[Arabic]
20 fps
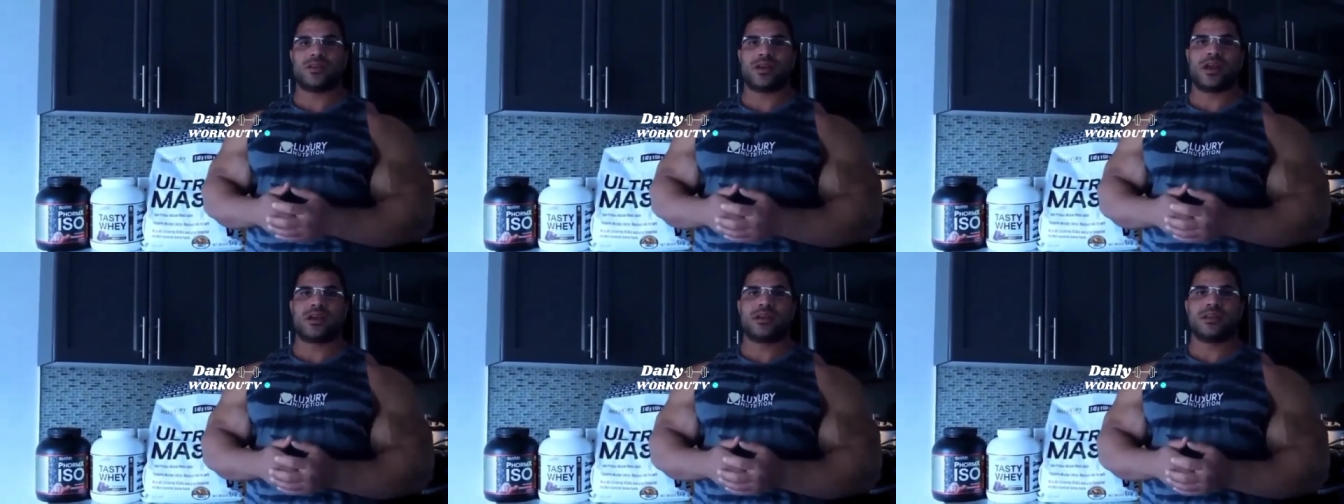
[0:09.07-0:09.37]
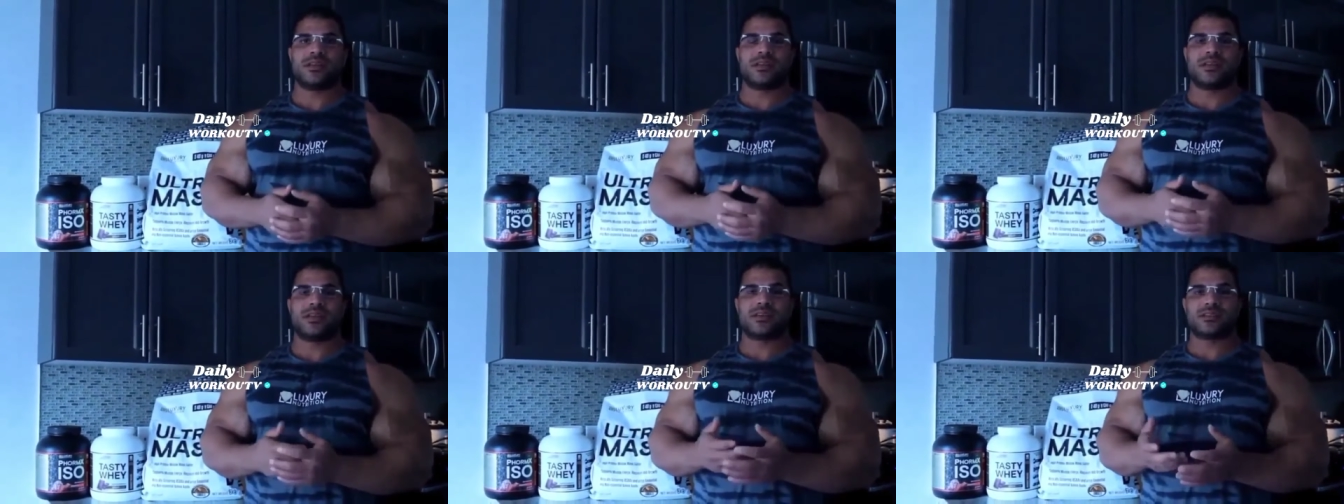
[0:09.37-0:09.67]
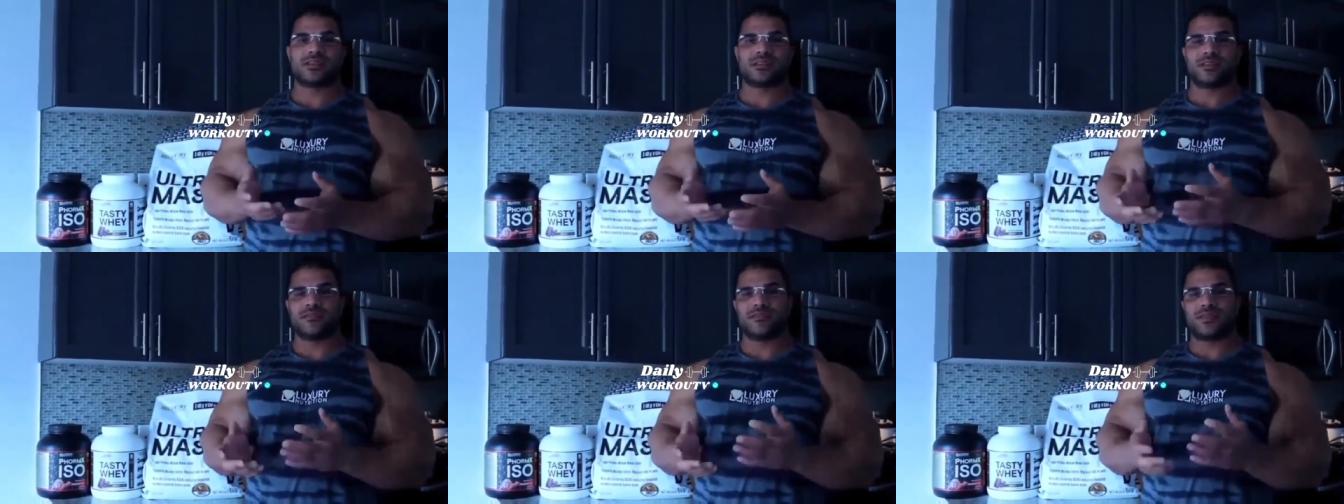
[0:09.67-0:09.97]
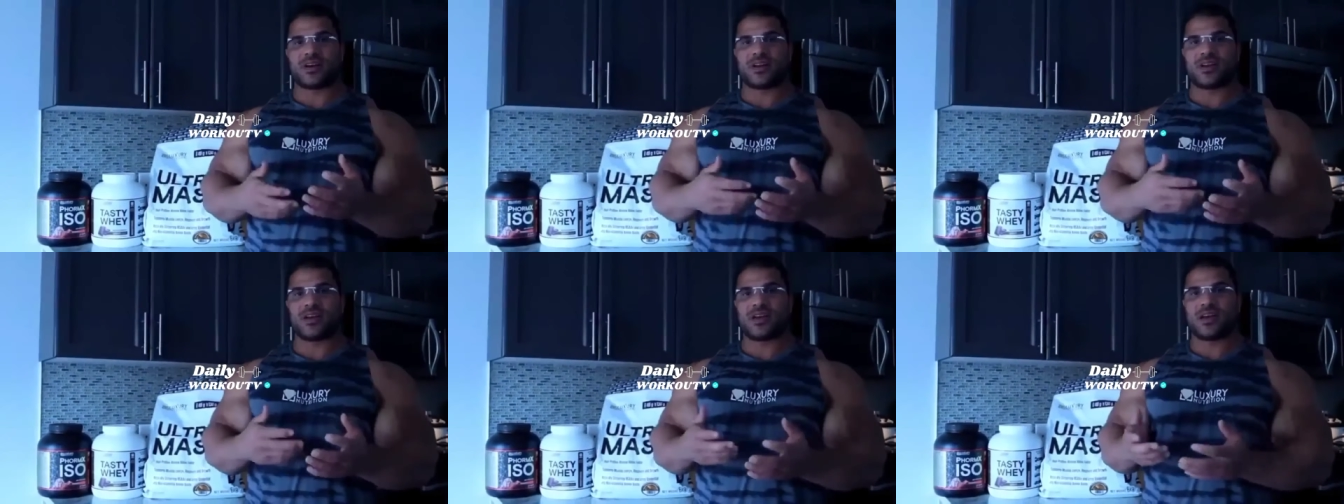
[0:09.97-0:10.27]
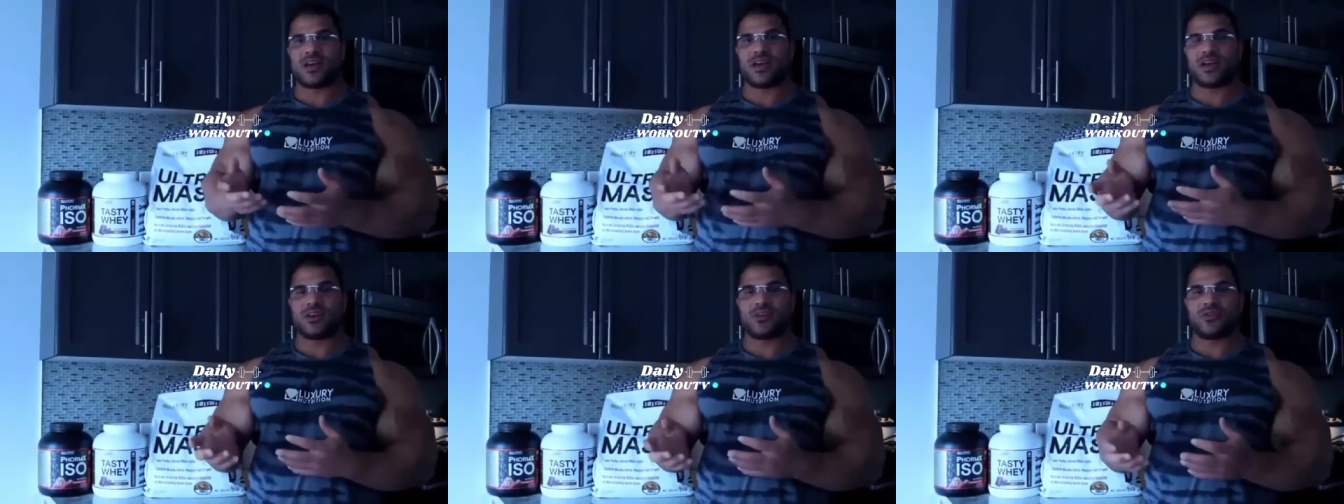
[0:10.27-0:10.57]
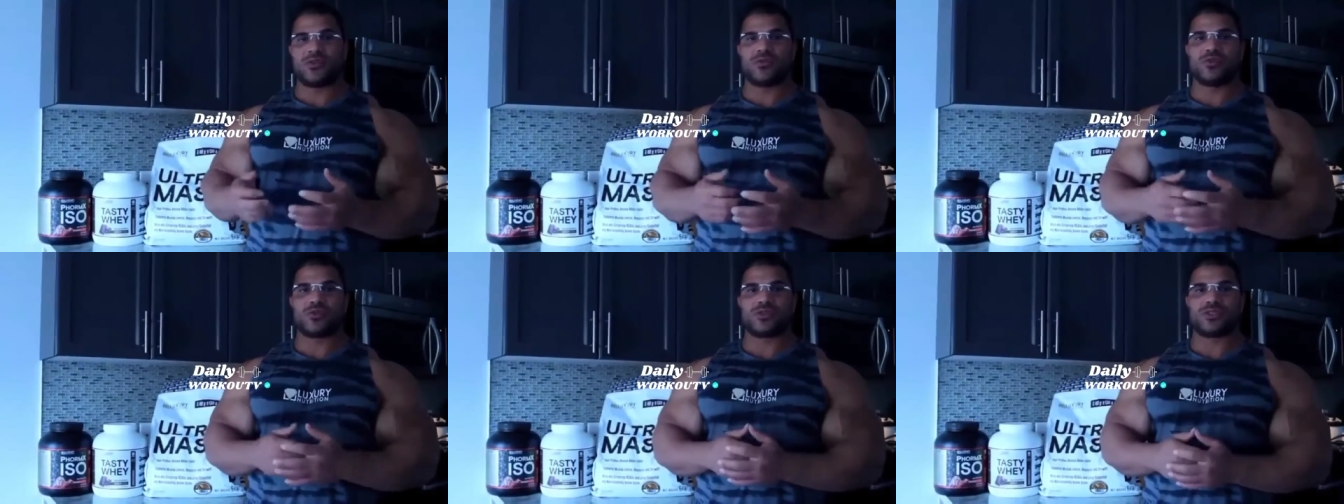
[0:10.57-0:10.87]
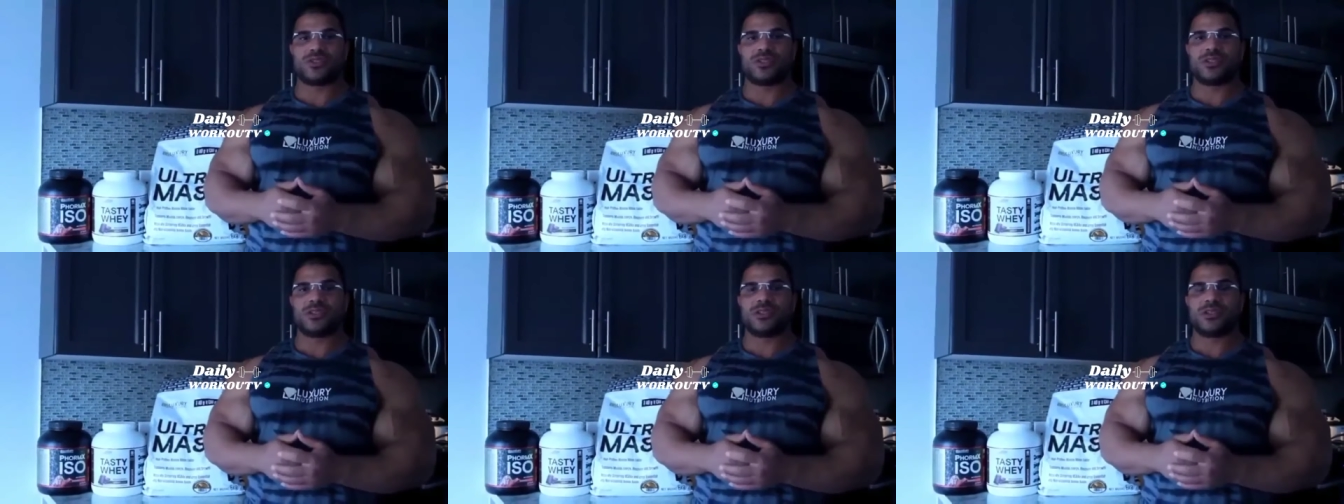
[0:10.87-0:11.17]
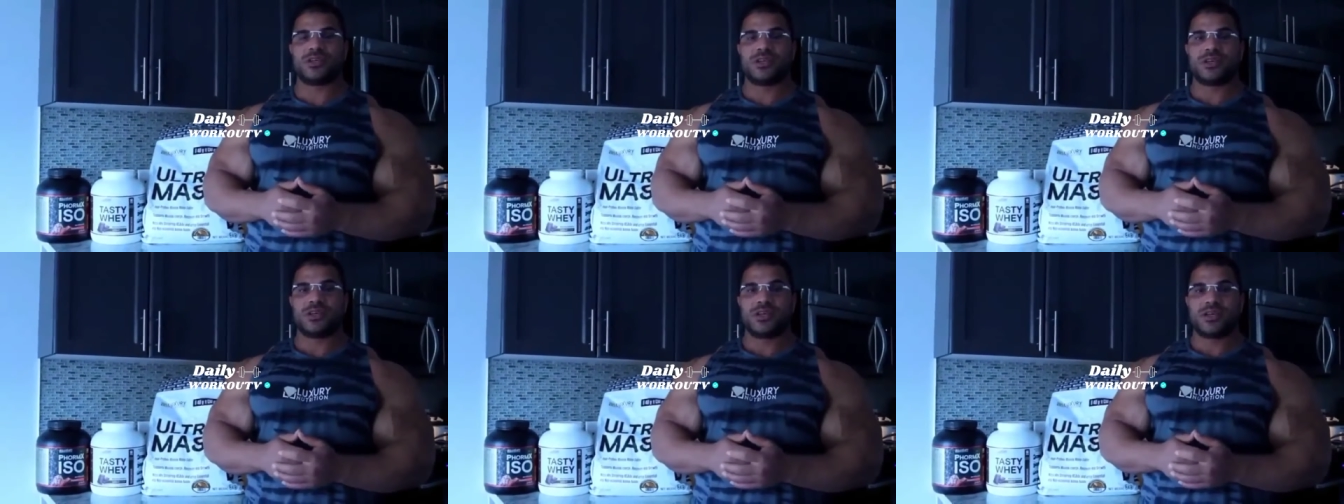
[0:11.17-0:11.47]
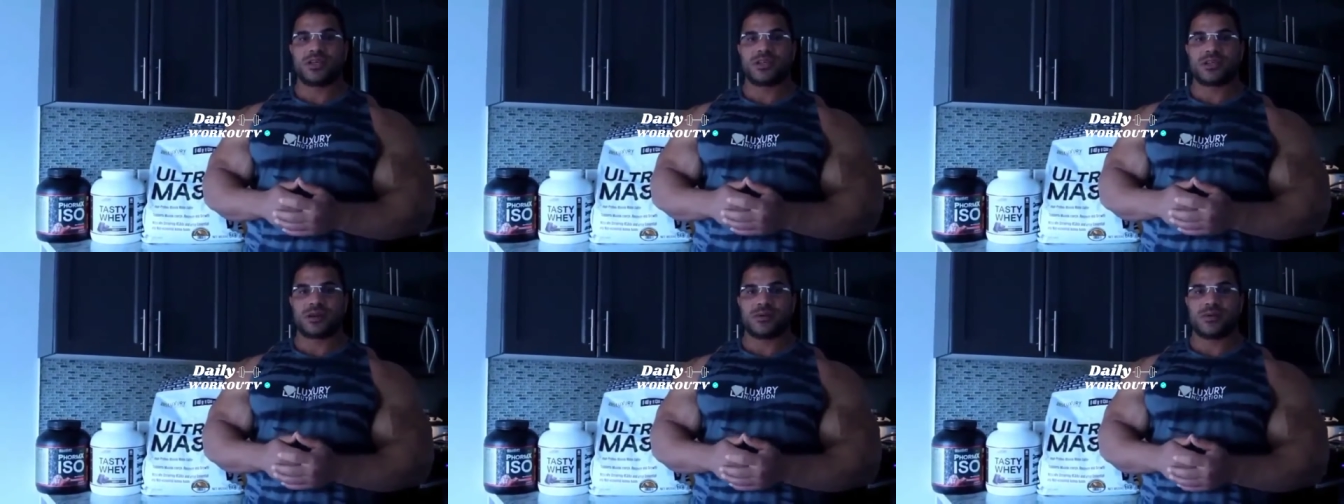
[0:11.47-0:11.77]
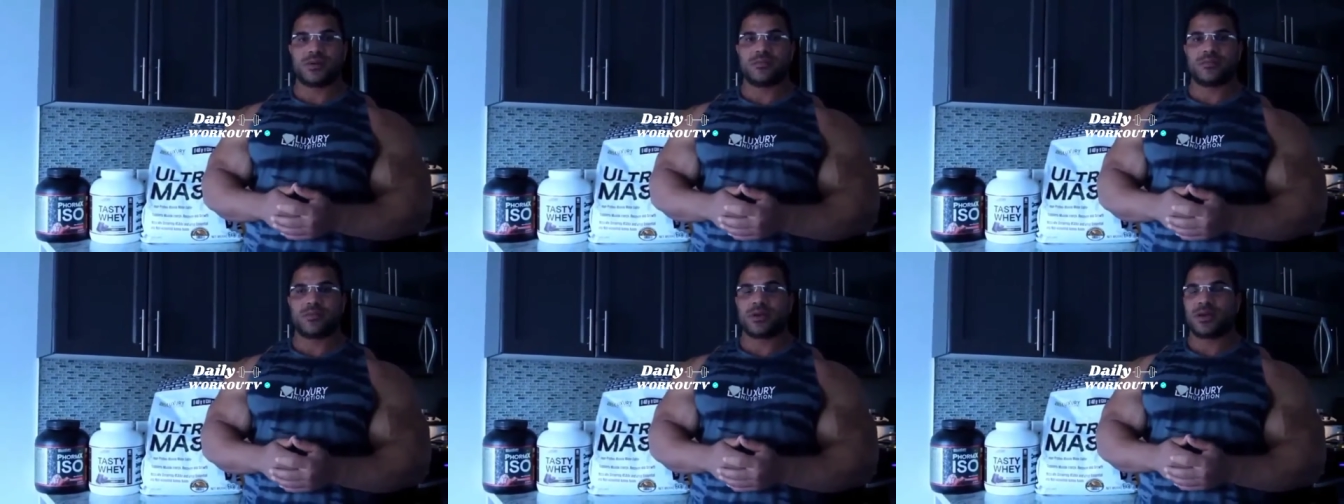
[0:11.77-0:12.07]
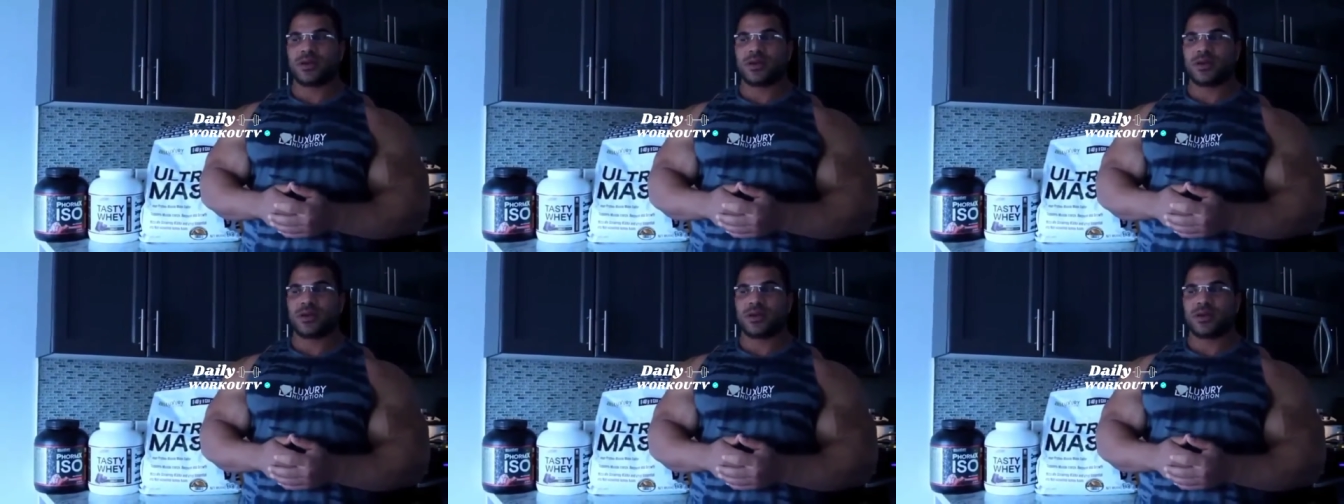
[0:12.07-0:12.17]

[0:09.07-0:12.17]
اي الناس ينفع لها اي نوع بروتين تمام